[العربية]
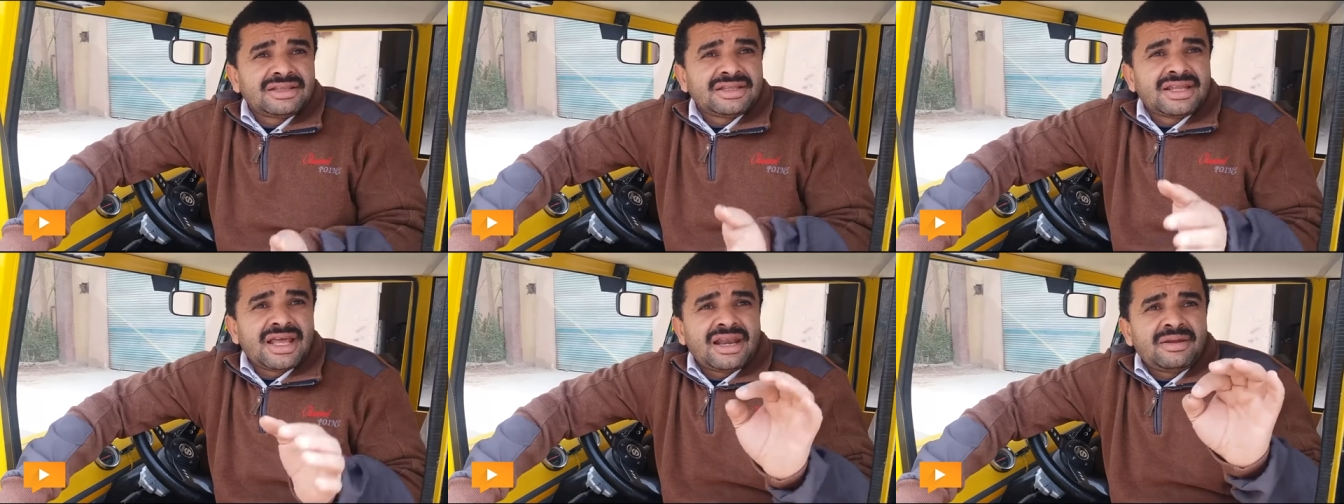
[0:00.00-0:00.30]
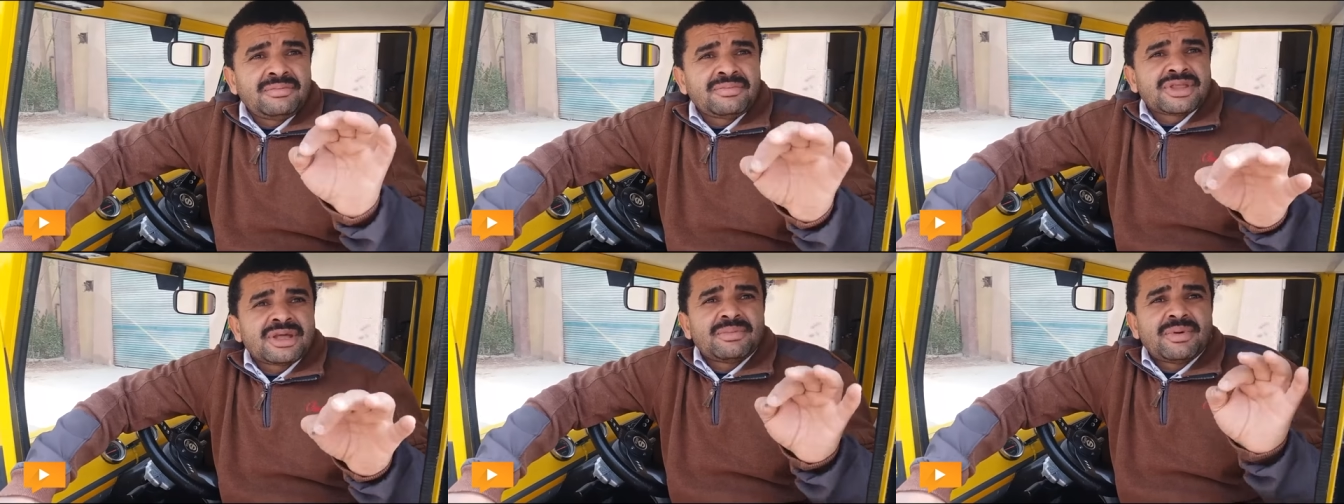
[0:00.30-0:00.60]
ده
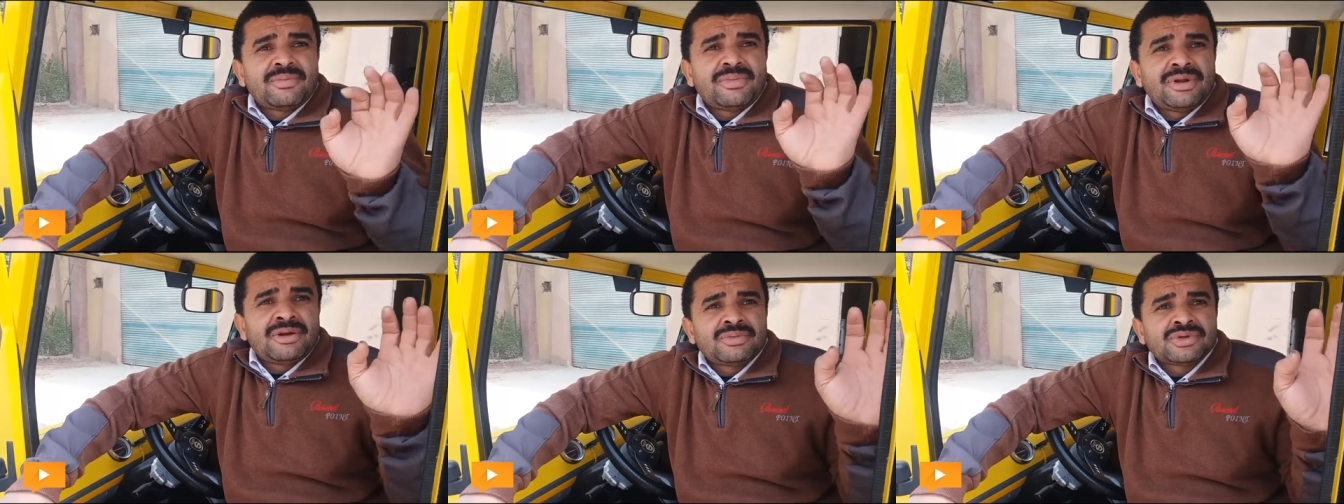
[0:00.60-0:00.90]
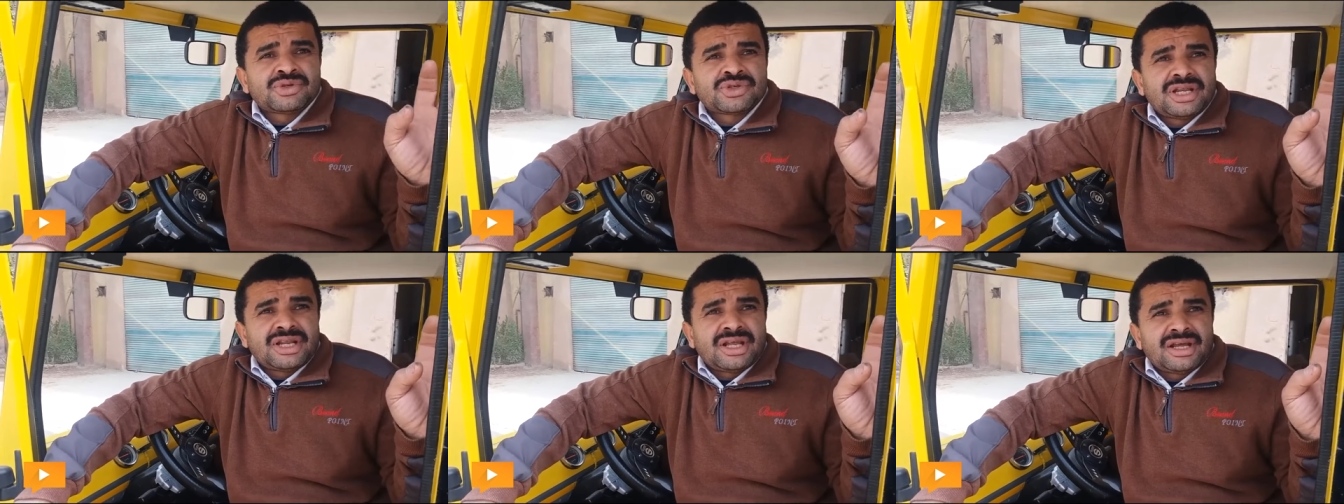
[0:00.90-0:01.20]
اللي مسبب لي
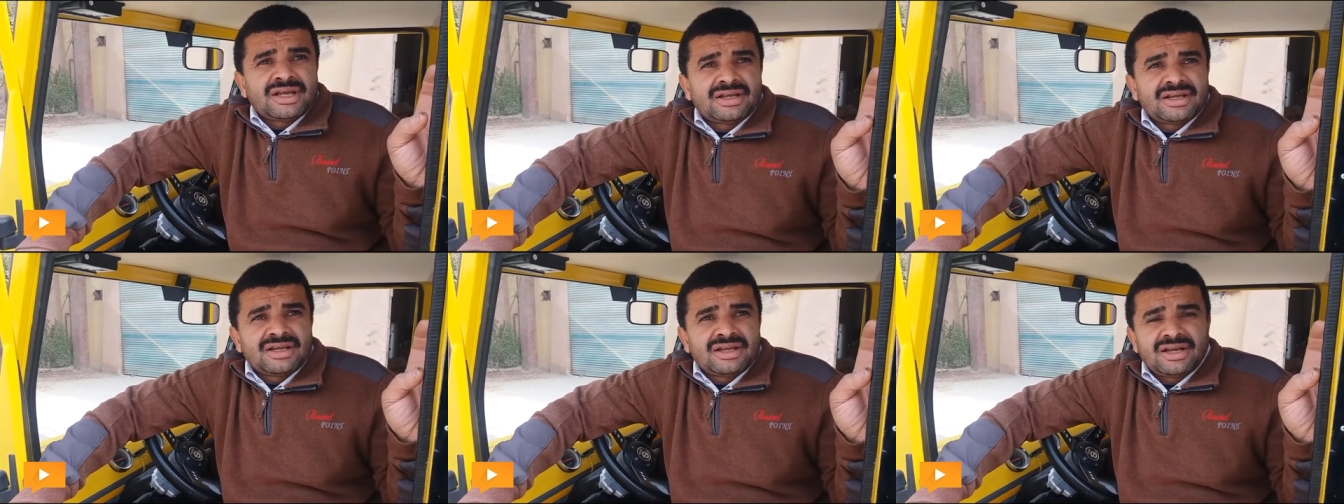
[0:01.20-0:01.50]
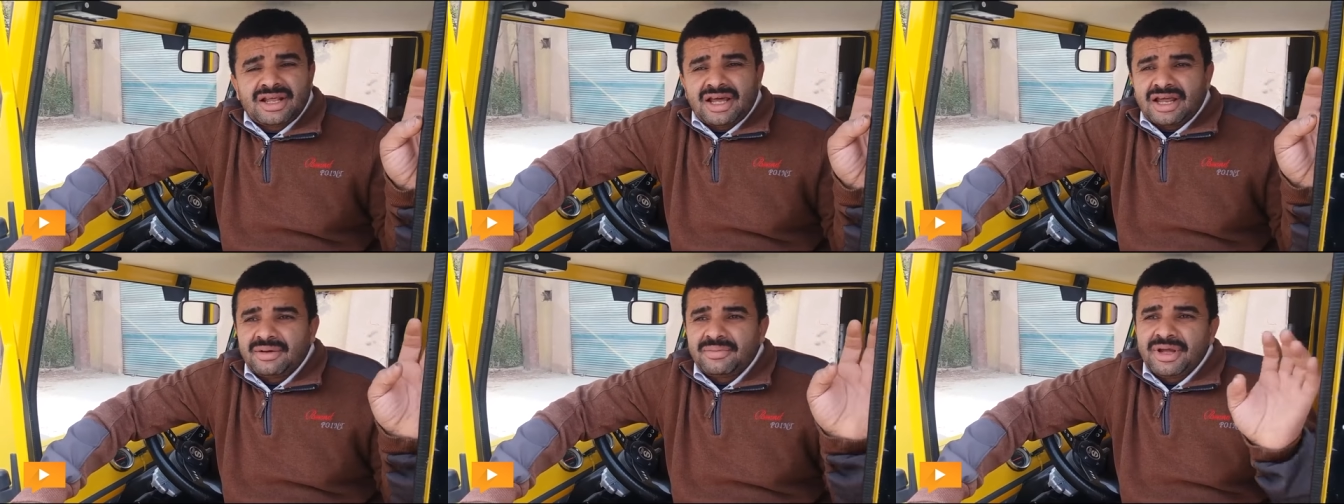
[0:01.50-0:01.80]
المشكله
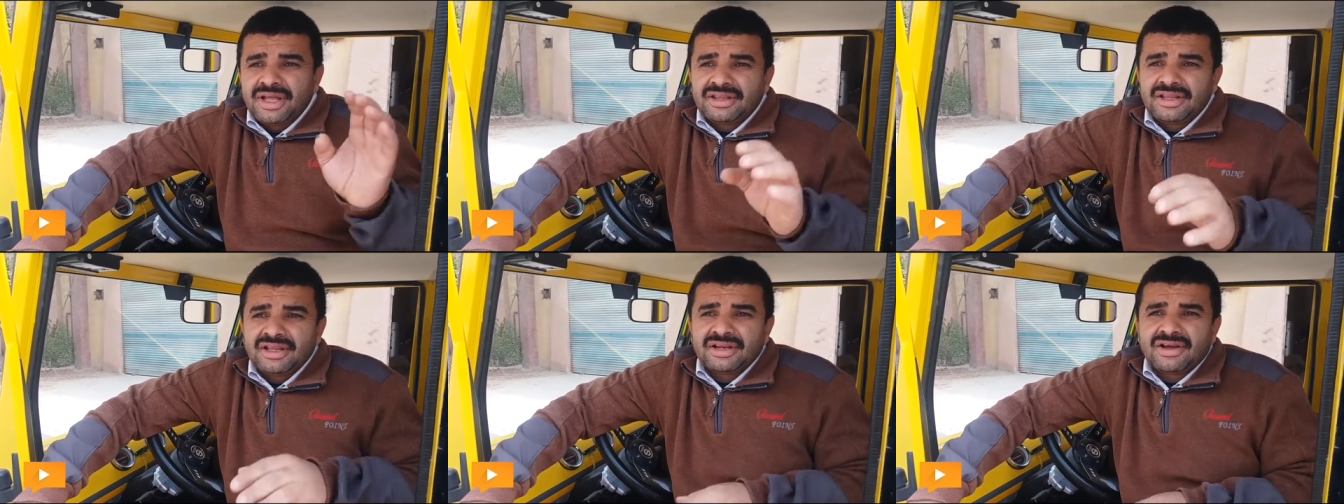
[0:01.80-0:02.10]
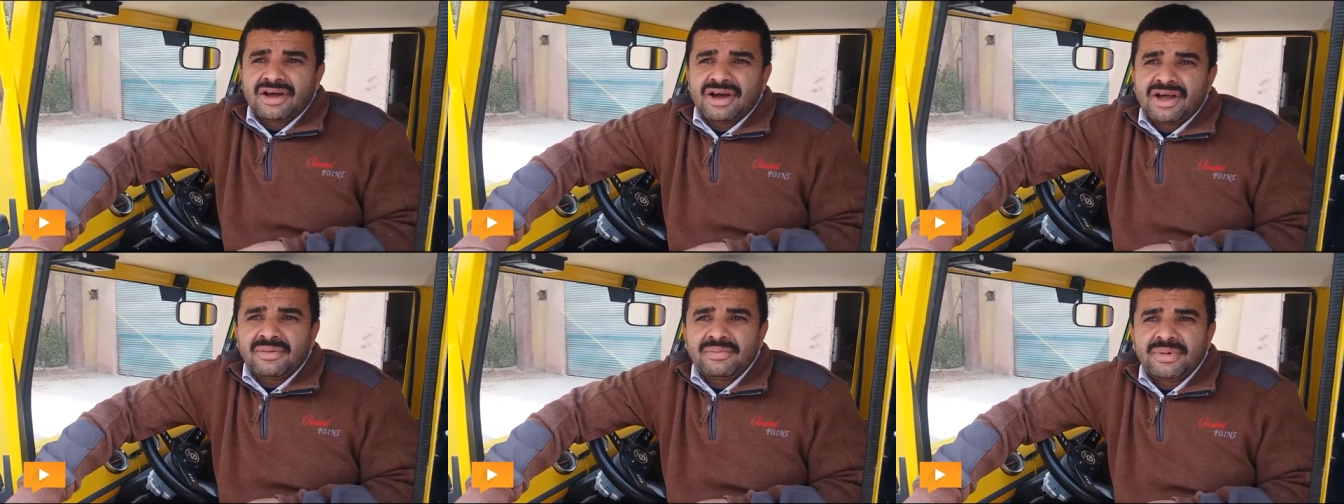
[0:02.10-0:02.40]
العربيه
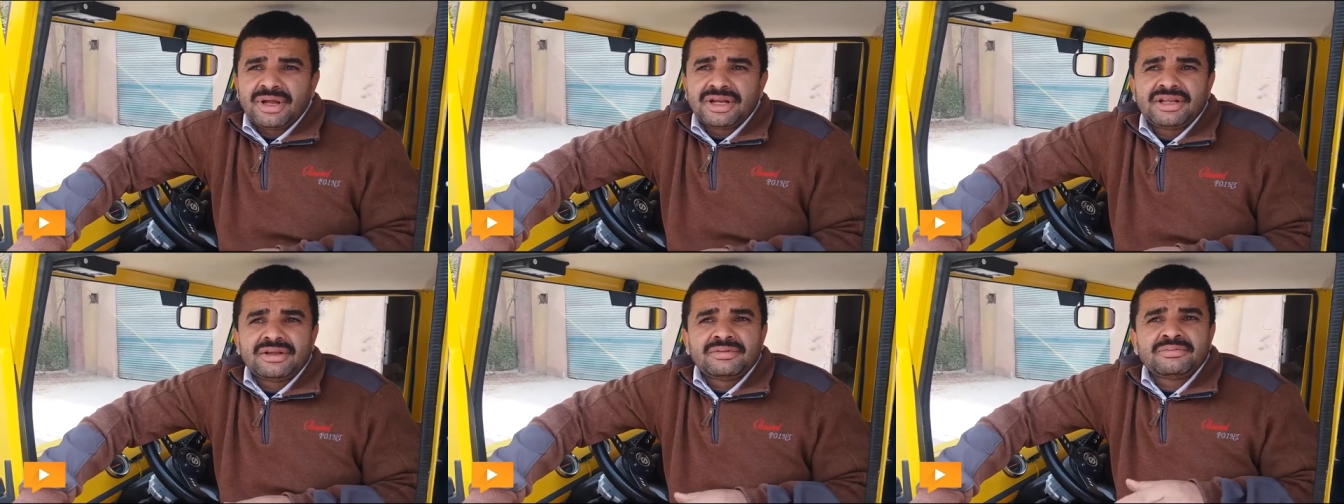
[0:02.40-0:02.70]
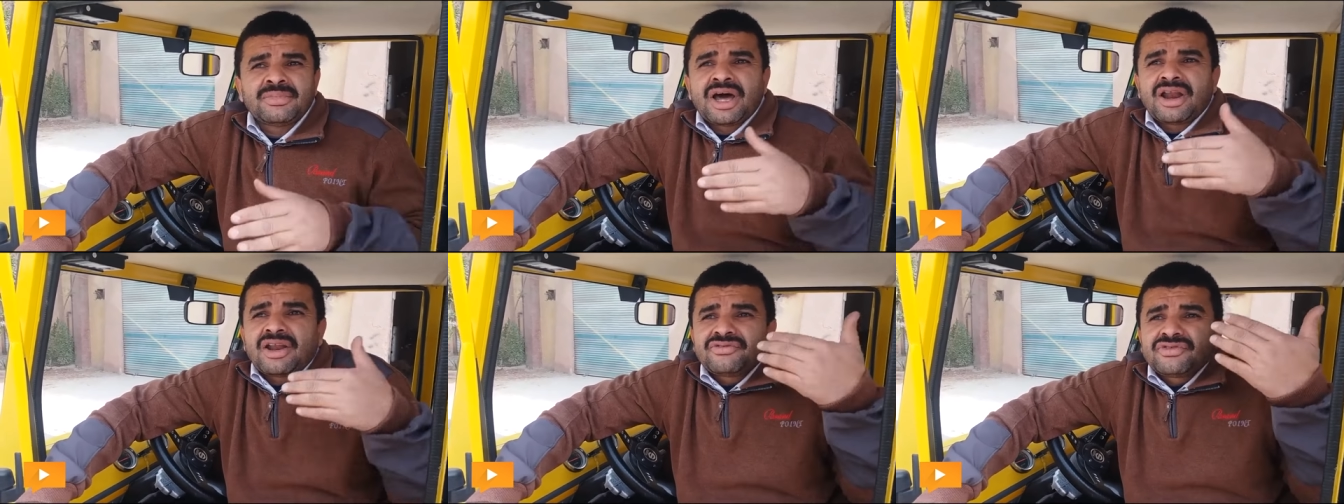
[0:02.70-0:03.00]
الكهرباء دي
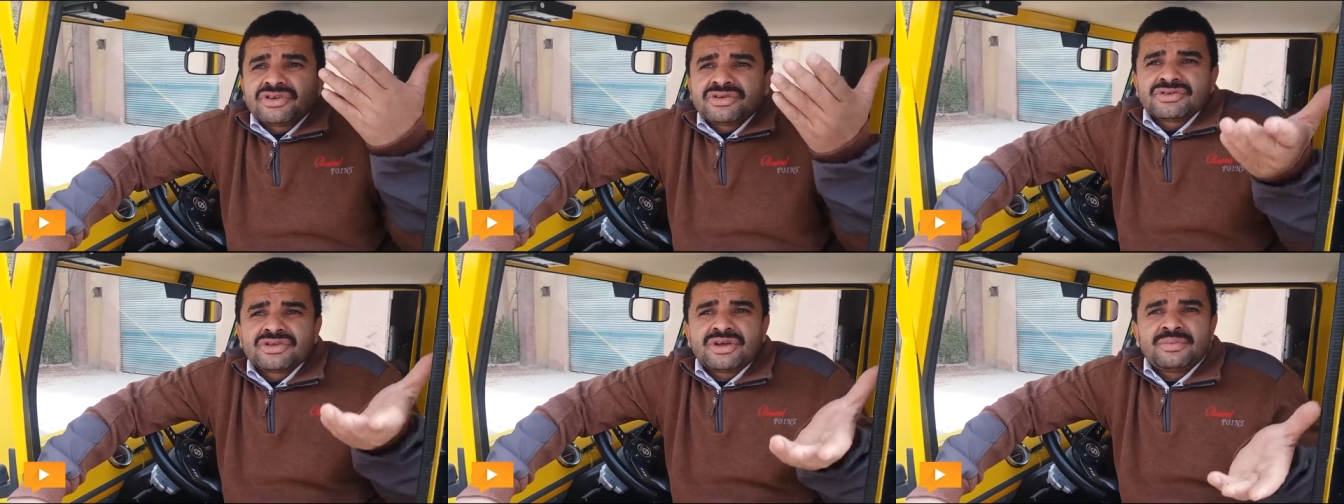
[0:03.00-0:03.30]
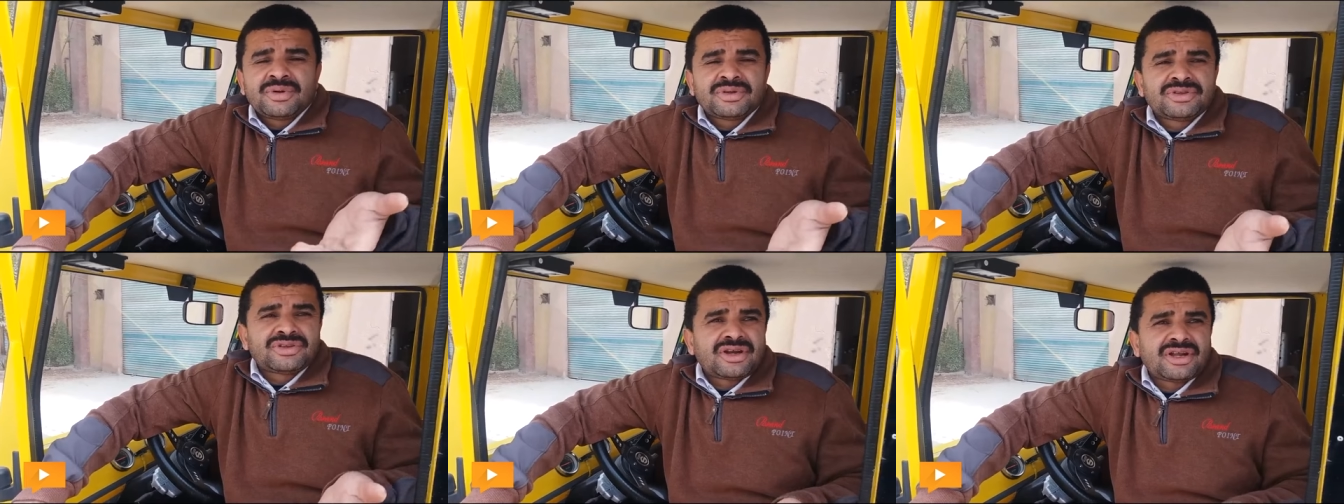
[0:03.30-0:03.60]
ما اعرفش
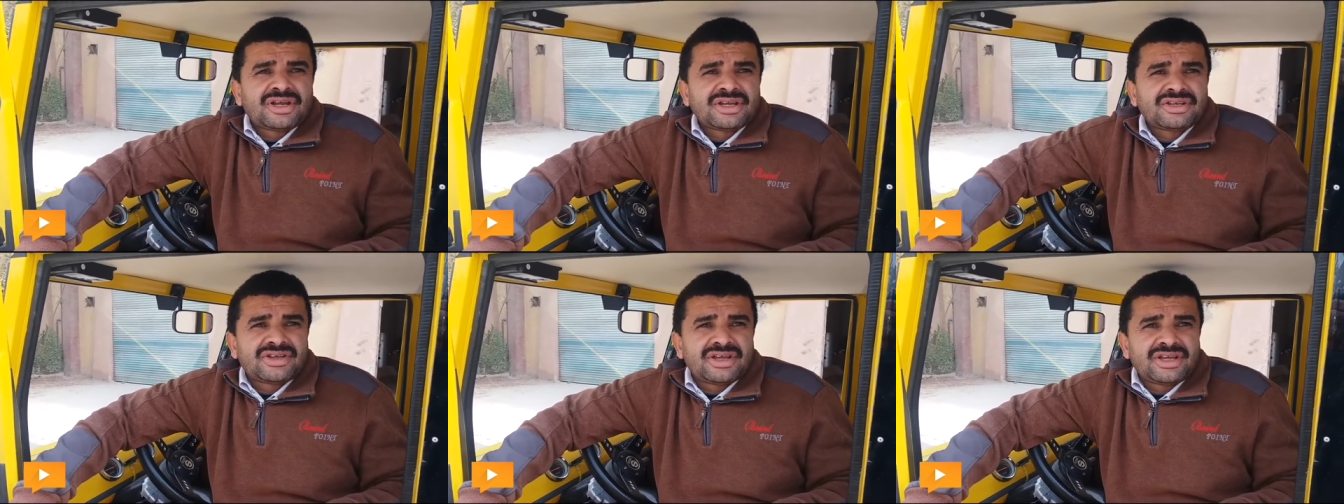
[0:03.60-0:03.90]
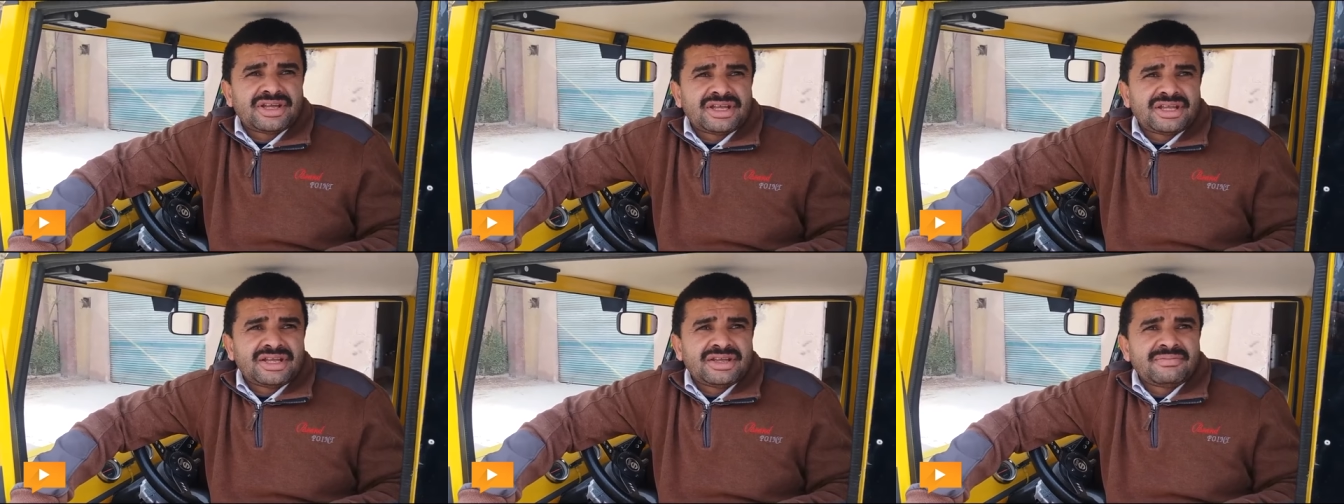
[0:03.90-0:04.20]
نظام الترخيص
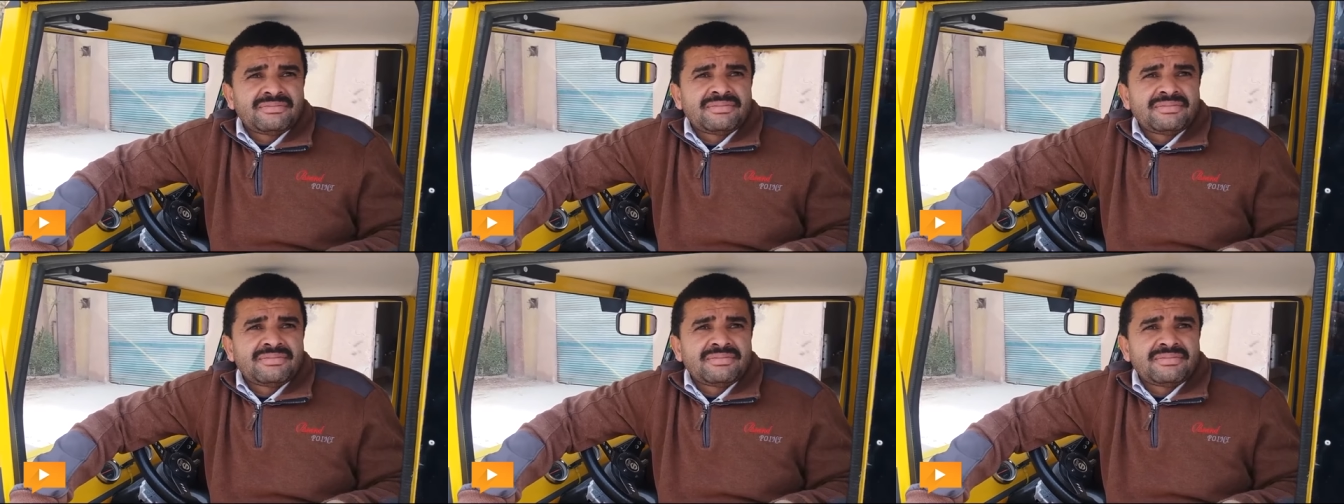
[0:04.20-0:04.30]
ايه